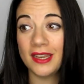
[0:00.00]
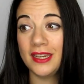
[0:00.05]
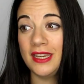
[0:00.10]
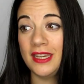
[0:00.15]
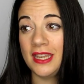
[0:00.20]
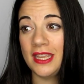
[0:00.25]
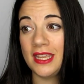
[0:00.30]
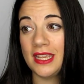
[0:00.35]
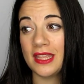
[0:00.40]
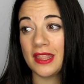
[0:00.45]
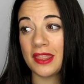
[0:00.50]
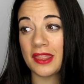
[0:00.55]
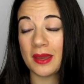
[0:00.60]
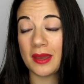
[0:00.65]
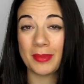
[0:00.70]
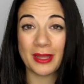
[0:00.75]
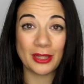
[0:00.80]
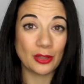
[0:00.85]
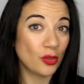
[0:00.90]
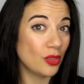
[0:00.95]
ni
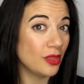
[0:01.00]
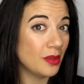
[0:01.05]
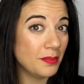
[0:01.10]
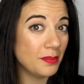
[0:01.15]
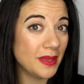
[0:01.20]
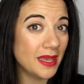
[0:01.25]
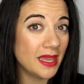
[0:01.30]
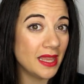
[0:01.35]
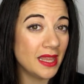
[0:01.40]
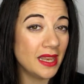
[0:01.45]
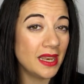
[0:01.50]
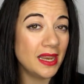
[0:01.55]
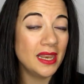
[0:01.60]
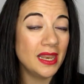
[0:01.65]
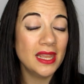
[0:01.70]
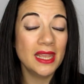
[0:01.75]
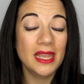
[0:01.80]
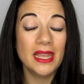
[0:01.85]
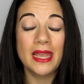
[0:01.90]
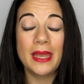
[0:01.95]
zapatos de piel,
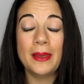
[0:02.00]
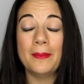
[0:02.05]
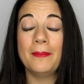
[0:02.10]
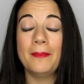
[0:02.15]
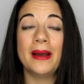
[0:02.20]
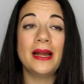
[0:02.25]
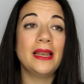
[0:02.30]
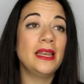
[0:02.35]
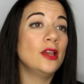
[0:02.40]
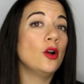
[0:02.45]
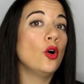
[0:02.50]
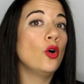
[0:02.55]
¿vale?